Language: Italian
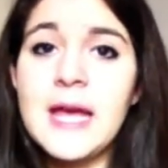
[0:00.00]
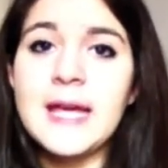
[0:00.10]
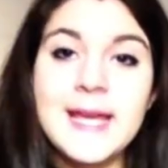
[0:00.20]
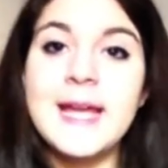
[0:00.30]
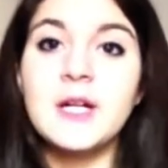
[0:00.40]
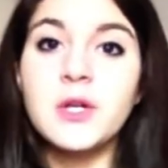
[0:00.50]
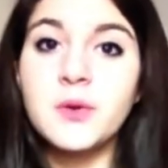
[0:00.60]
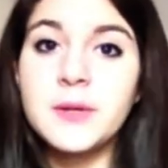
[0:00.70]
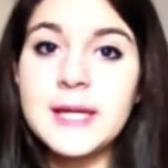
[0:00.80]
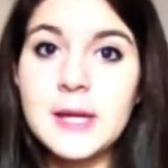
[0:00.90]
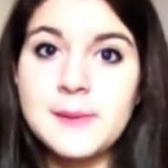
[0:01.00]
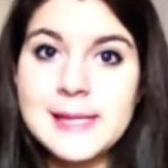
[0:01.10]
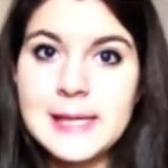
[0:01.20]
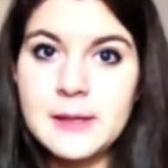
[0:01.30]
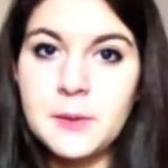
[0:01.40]
che erano alcune di
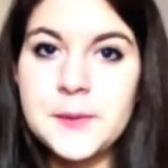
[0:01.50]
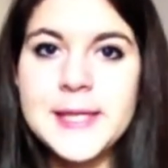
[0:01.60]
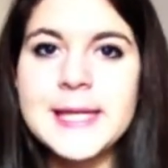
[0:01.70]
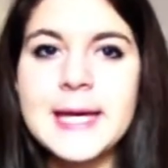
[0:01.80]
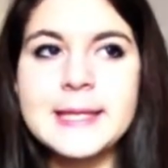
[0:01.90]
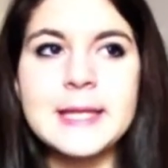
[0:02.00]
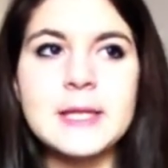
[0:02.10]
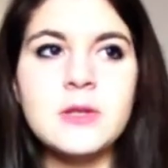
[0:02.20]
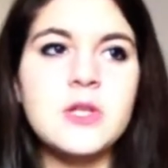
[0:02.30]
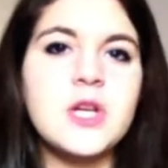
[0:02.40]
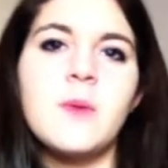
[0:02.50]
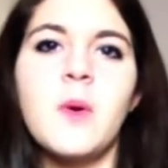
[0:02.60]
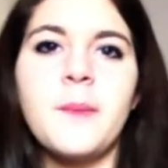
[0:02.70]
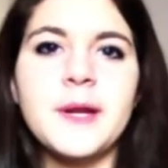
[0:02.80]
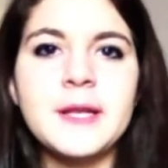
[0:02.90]
quelle guide, ti,
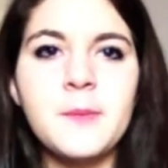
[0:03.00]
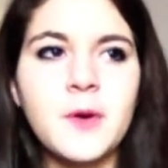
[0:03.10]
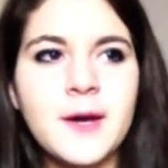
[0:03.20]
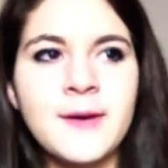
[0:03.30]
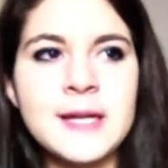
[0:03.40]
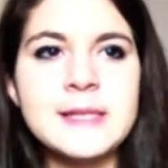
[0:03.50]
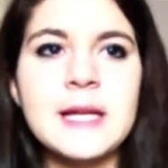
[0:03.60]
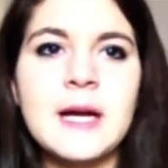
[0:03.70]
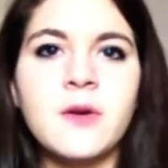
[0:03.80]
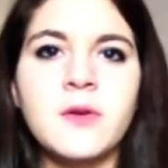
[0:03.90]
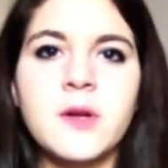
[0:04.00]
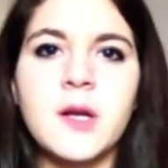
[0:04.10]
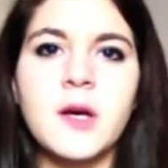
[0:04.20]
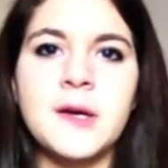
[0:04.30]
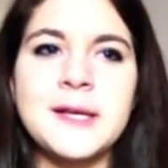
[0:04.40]
diciamo, per tipo cavarsela con
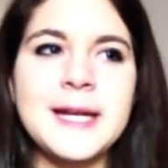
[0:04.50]
eh,